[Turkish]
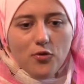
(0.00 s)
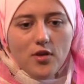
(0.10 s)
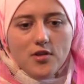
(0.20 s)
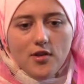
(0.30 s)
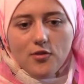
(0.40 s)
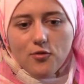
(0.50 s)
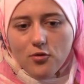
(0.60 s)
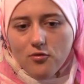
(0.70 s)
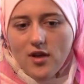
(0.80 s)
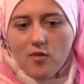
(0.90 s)
Rabbime
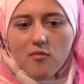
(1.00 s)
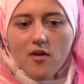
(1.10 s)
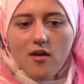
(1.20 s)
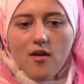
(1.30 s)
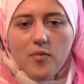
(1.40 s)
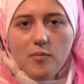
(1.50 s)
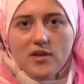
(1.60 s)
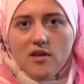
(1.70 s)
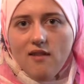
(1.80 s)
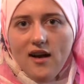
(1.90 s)
şükürler olsun
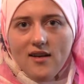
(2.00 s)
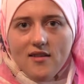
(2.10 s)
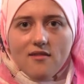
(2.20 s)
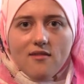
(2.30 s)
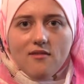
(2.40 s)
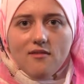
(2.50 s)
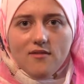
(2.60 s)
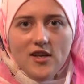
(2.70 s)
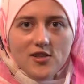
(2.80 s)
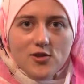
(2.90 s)
ki
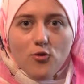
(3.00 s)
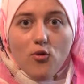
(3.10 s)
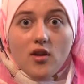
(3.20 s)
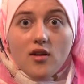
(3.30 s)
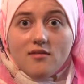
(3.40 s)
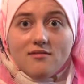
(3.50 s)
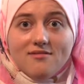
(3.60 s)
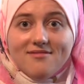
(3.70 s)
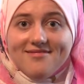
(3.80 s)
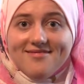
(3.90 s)
ben doğruyu
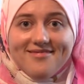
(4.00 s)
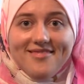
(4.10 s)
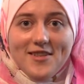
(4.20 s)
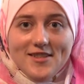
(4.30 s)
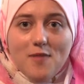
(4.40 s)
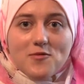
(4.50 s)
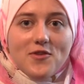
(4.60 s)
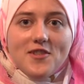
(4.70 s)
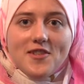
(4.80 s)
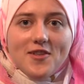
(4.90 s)
gördüm ve
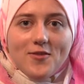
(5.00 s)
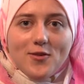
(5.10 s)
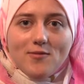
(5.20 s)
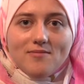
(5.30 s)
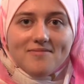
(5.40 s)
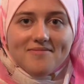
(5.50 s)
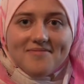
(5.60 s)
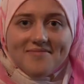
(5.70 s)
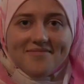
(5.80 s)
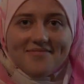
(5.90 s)
İslam'la
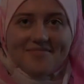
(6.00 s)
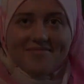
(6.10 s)
şereflendim.